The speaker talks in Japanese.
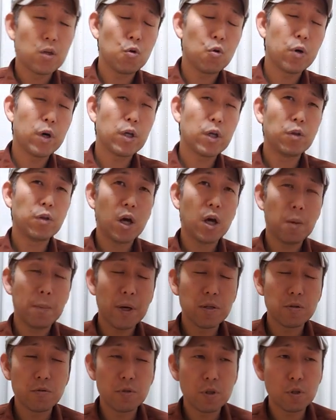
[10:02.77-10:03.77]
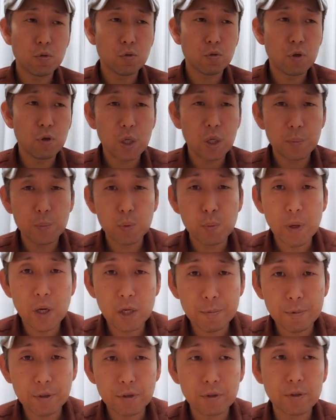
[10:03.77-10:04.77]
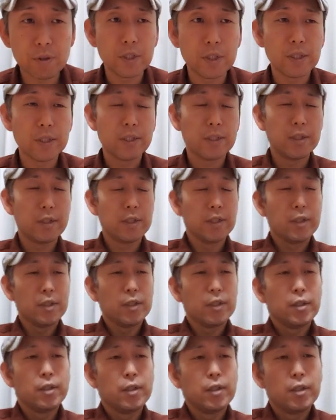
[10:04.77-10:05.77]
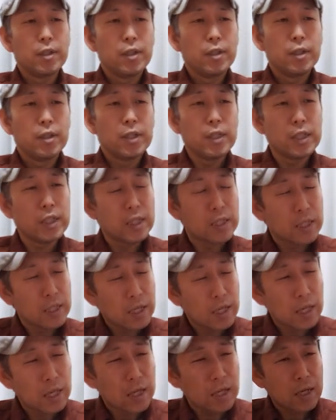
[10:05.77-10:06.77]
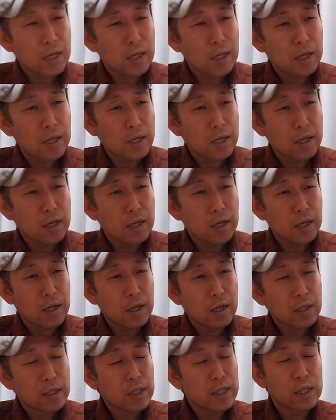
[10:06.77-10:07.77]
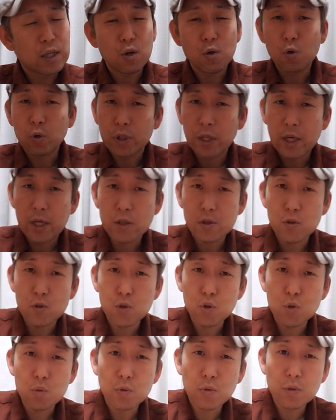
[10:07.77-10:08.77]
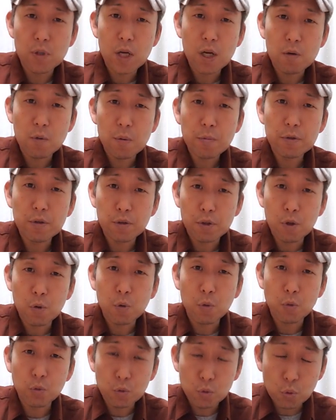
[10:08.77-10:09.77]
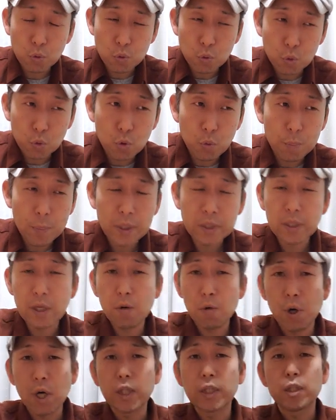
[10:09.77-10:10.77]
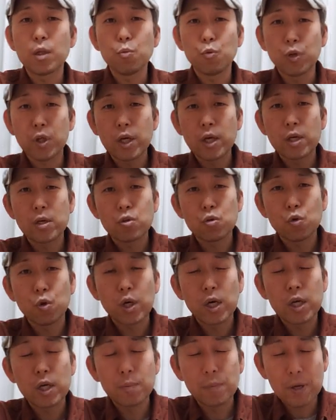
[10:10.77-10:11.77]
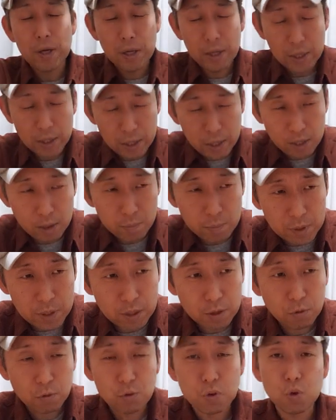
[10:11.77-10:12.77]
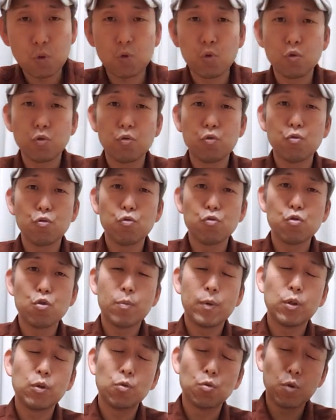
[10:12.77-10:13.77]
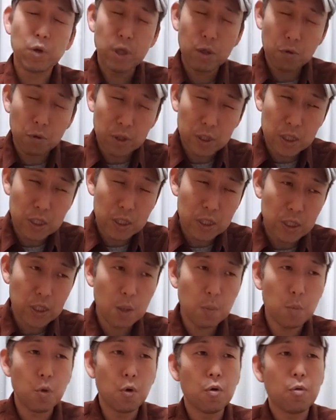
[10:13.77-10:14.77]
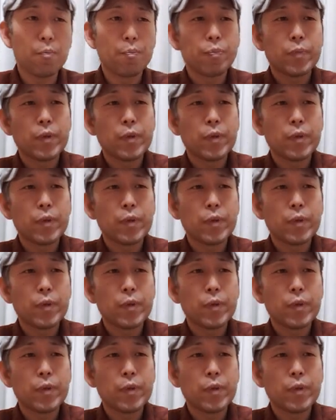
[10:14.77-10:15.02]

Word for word: 表現の幅樹里君のラップもあります。いやき応え十分なアルバムですねほんとどのパターンを買ってもね初回版 AB そしてこの通常版どれを聴いても